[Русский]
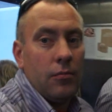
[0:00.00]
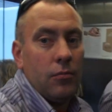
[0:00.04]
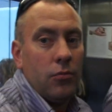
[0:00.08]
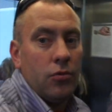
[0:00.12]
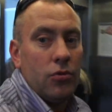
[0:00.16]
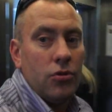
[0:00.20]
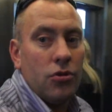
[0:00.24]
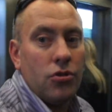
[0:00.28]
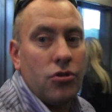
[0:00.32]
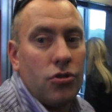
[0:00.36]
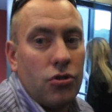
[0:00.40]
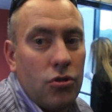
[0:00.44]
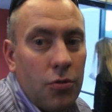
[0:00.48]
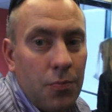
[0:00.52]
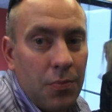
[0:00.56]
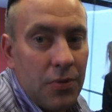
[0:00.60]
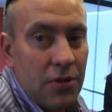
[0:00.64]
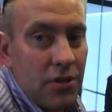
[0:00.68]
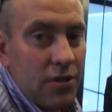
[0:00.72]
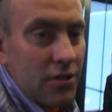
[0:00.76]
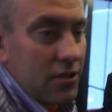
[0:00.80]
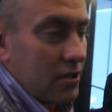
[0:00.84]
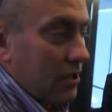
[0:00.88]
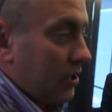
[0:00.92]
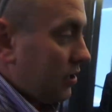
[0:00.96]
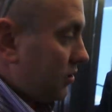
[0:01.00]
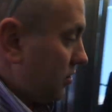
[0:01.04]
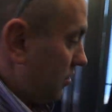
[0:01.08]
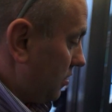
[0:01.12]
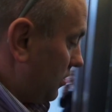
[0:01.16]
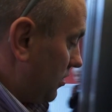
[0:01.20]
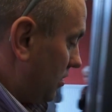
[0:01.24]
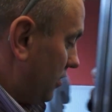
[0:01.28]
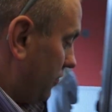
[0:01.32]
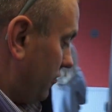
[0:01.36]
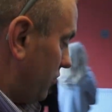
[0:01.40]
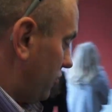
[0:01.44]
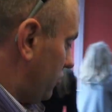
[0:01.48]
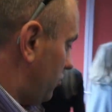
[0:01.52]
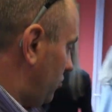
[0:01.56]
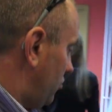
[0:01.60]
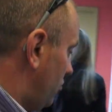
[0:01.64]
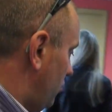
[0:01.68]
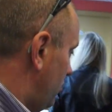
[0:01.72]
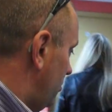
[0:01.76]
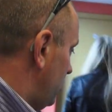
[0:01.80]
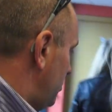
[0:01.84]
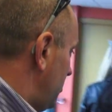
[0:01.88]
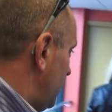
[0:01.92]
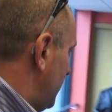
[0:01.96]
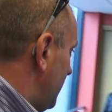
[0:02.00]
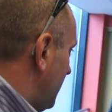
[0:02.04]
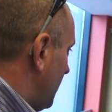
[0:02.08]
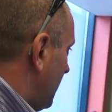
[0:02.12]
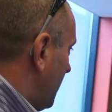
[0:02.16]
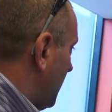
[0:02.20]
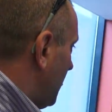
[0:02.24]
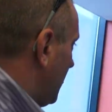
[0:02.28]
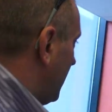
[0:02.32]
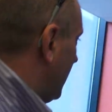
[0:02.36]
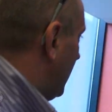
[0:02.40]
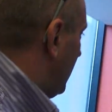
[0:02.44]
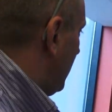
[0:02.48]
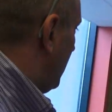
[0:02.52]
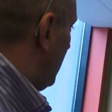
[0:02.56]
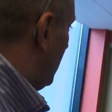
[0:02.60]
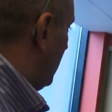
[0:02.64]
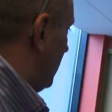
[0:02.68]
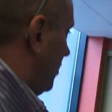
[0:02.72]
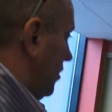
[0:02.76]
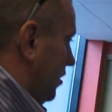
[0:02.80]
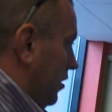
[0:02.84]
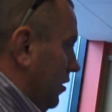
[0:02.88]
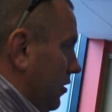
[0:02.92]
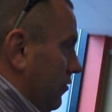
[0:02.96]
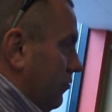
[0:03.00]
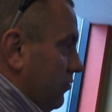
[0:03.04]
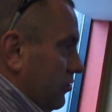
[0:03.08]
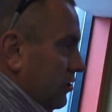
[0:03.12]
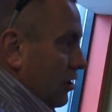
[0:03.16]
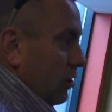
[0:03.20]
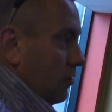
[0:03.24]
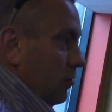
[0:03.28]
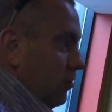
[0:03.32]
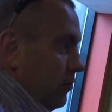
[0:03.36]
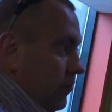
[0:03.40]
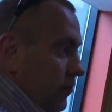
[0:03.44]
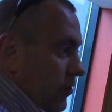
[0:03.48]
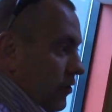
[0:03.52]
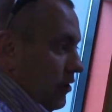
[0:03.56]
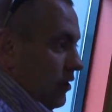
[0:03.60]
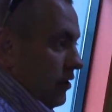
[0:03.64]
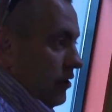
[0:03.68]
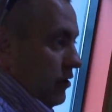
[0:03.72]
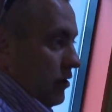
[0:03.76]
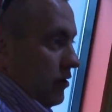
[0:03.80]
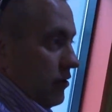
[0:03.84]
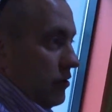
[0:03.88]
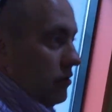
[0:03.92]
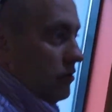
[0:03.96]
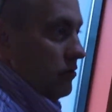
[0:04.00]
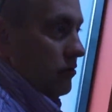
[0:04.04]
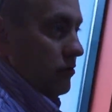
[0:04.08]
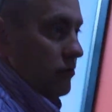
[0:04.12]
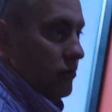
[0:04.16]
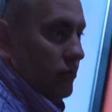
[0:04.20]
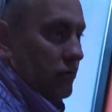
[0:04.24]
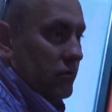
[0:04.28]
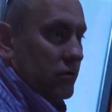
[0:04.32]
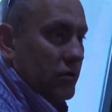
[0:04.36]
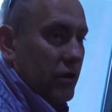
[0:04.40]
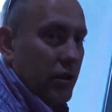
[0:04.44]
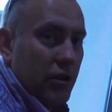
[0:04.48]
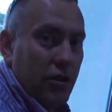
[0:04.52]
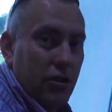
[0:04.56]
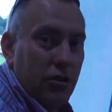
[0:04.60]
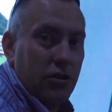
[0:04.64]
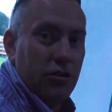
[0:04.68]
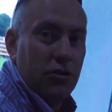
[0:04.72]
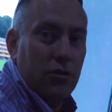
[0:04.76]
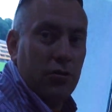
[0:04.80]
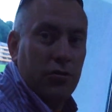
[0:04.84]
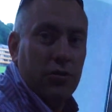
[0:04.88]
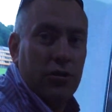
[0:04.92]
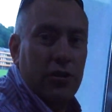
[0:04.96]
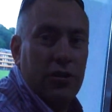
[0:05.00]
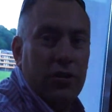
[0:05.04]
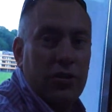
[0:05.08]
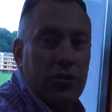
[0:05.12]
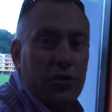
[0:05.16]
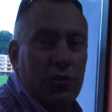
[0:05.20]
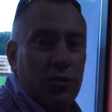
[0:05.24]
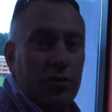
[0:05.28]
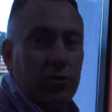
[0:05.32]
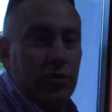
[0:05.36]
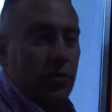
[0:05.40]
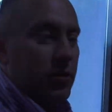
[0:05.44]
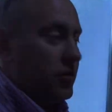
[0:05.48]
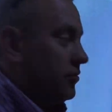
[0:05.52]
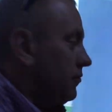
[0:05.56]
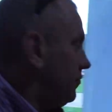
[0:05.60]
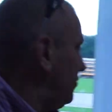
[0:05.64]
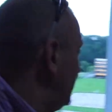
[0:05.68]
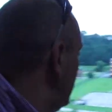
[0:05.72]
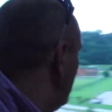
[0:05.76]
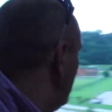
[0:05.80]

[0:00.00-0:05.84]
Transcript: будет 150 евро стоить. И вот так он выглядит. Ну, традиционно, эстонском